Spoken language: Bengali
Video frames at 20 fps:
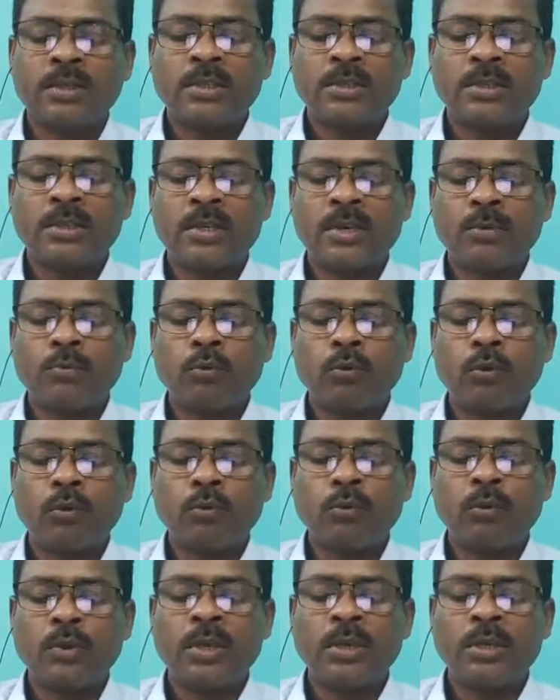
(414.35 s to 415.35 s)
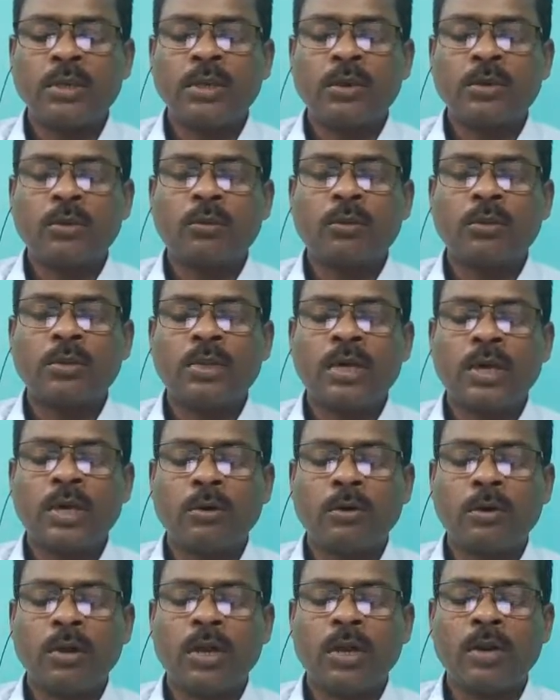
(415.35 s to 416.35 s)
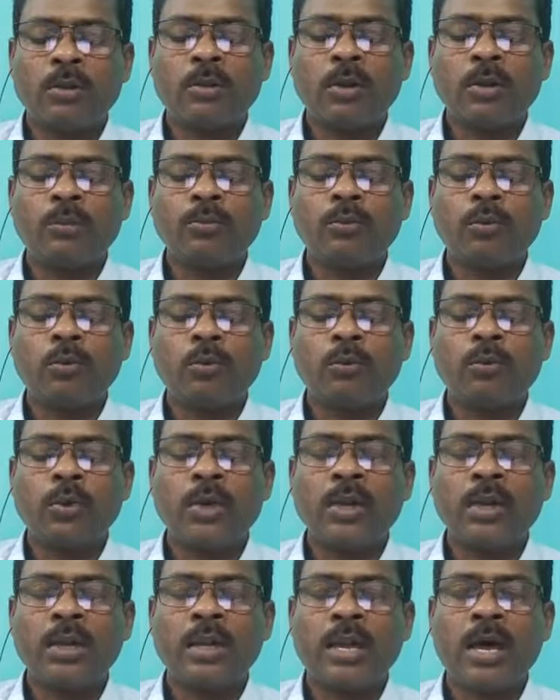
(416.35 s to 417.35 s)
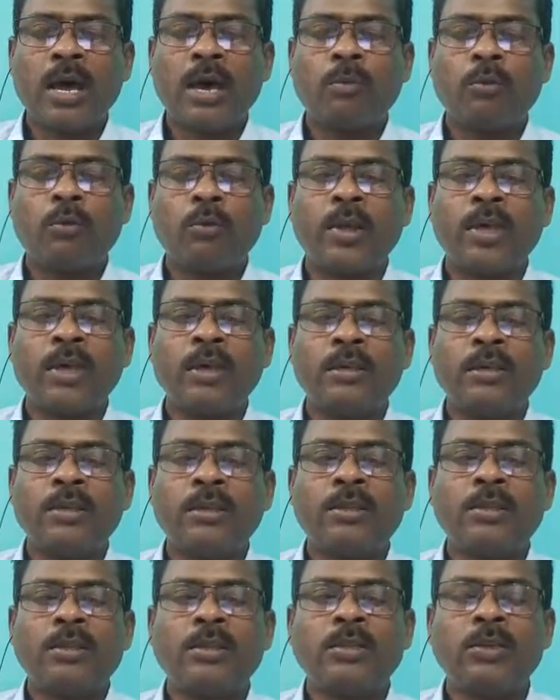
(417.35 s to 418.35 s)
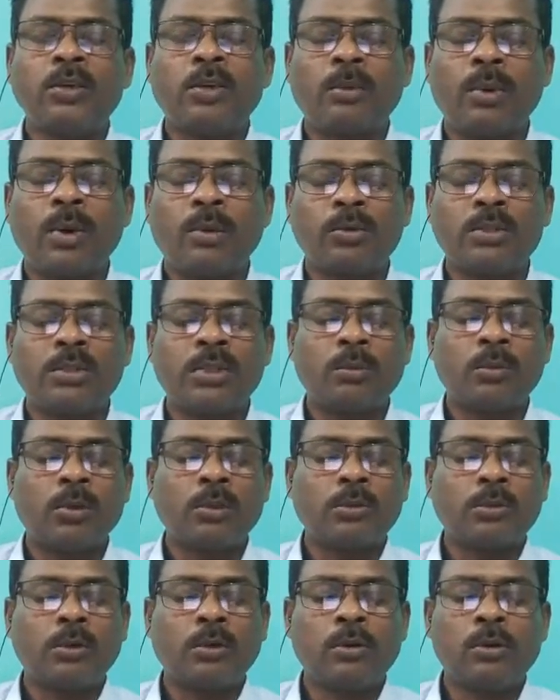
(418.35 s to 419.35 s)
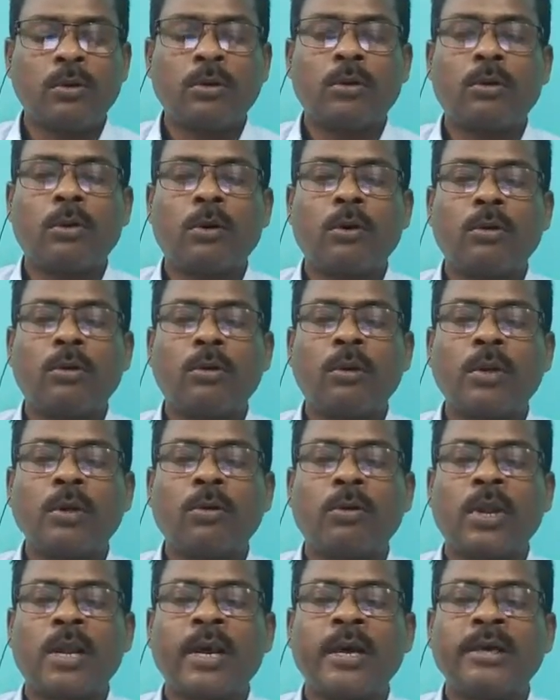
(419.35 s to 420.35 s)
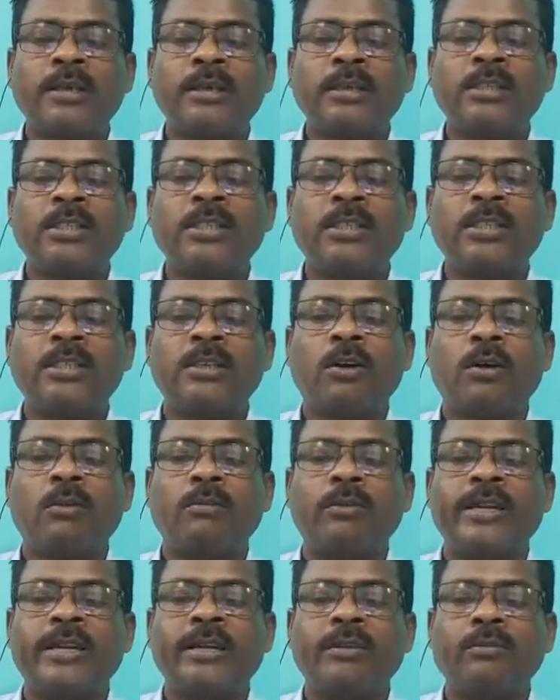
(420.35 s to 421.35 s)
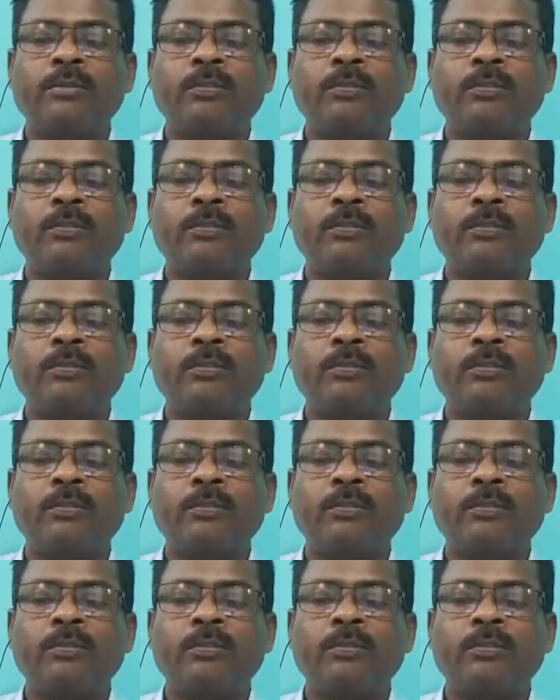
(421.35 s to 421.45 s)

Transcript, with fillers: সেটা পুরোপুরি অধ্যয়ন না করে পুরোপুরি না পড়ে দ্বিতীয় ব্যবস্থাপত্র কখনোই করা ঠিক হবে না